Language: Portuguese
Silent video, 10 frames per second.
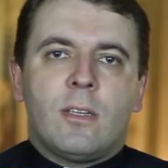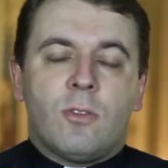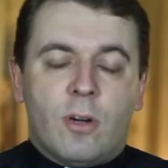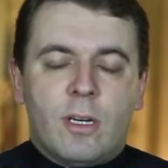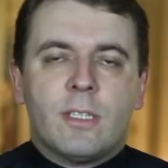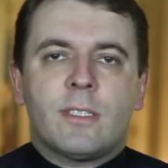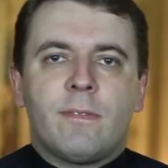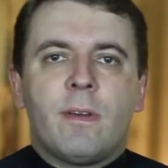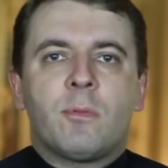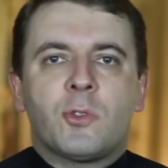Nós
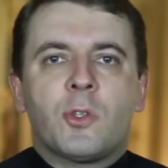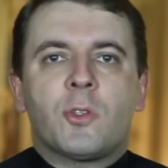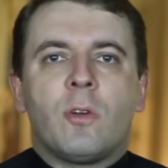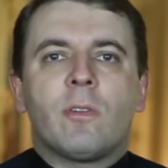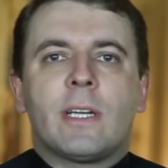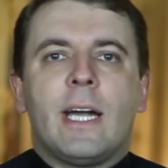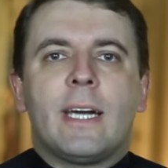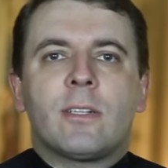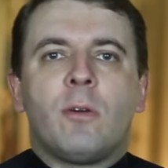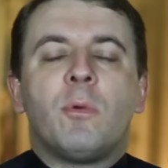devemos nos
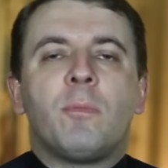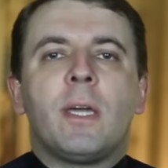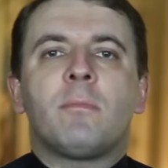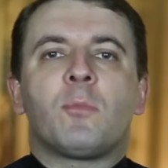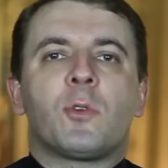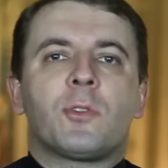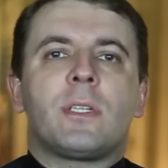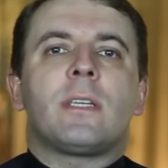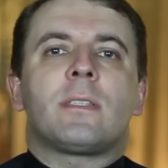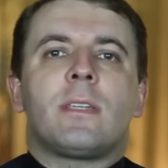colocar como membros
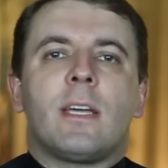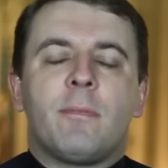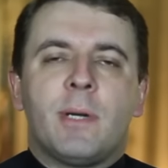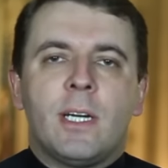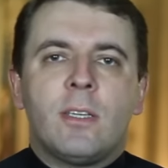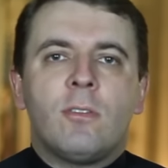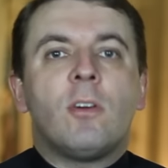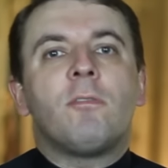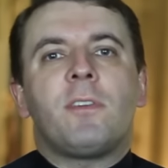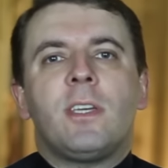deste rebanho,
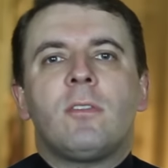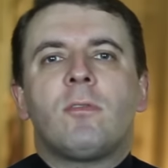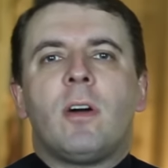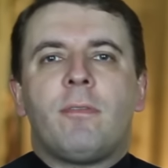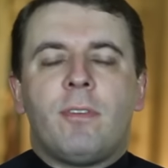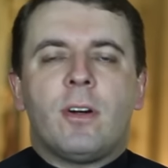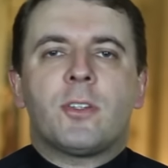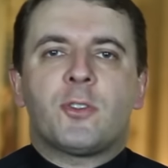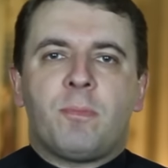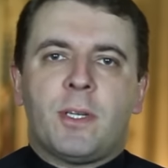ouvindo a
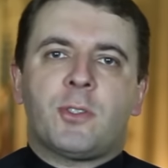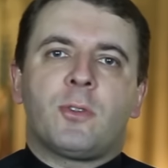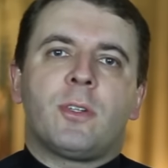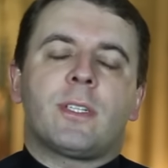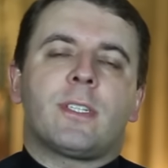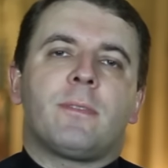voz do pastor.